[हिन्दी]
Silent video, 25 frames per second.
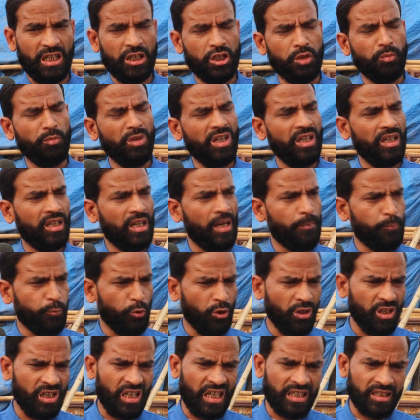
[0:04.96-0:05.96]
कश्मीर का
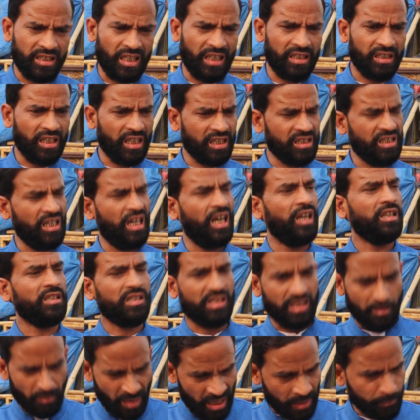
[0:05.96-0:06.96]
पूर्ण राज्य का दर्जा
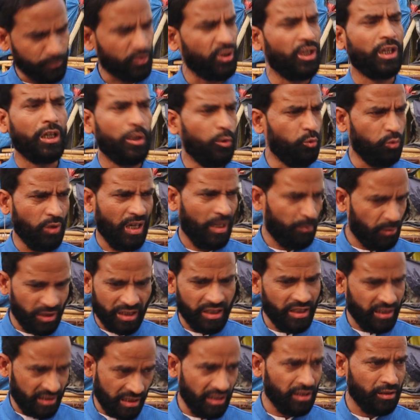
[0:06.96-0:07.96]
समाप्त नहीं हुआ अभी
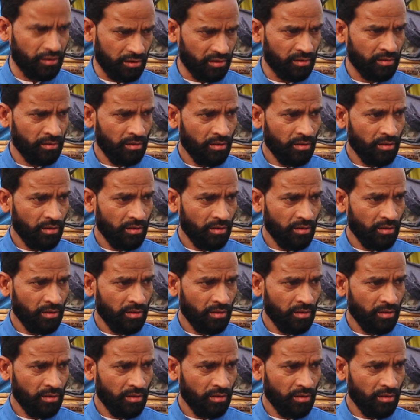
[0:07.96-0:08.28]
लीगली